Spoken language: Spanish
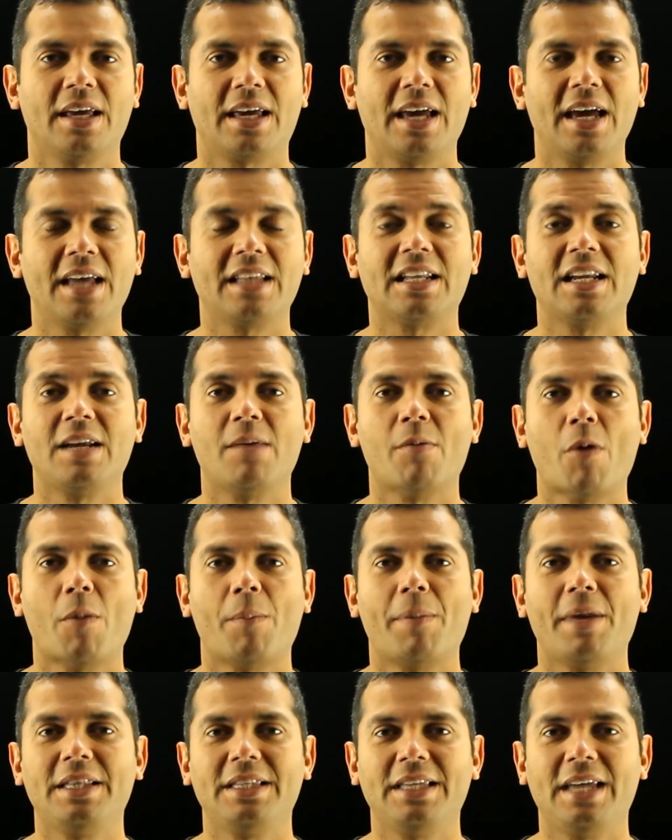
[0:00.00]
que
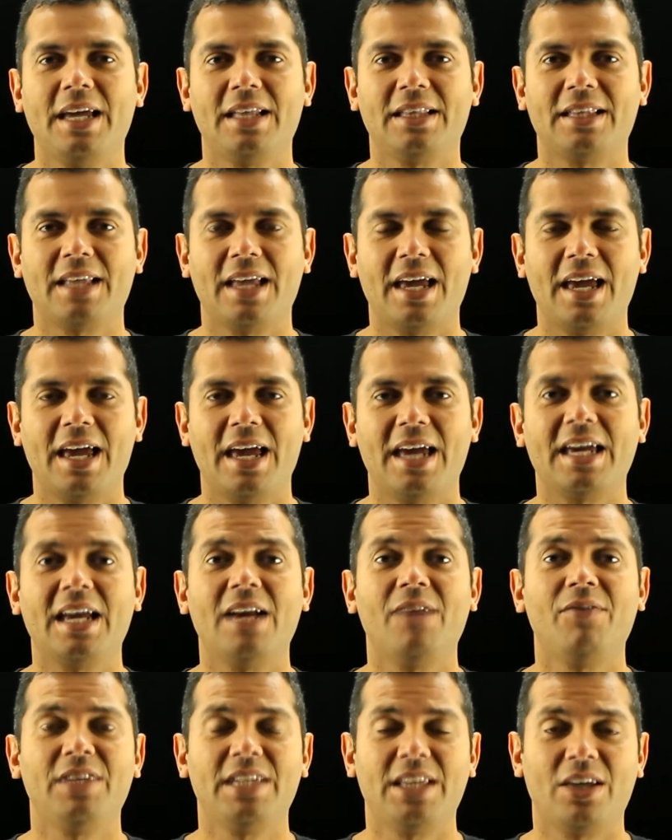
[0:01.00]
teníamos pendiente en
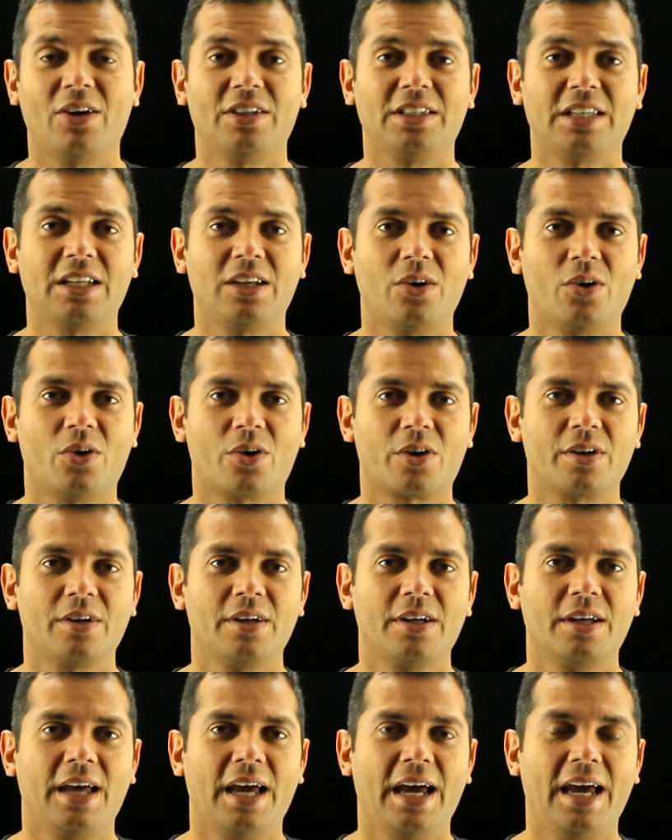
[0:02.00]
el video
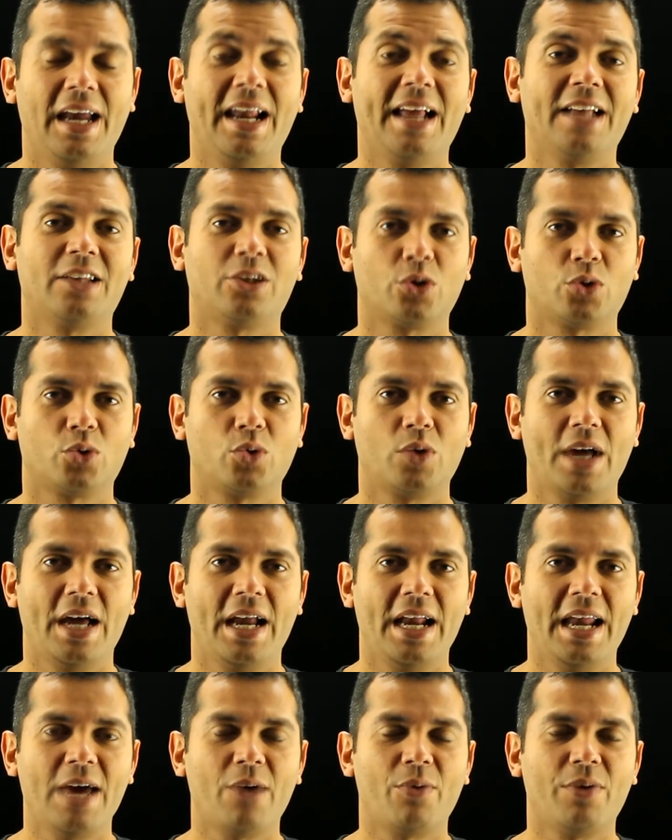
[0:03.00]
anterior en la estructura
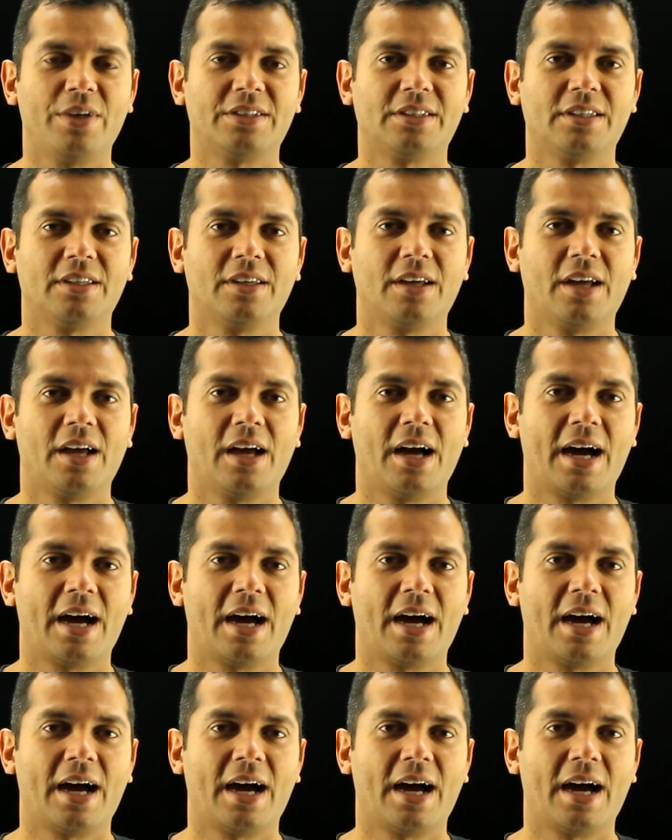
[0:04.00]
de Lewis.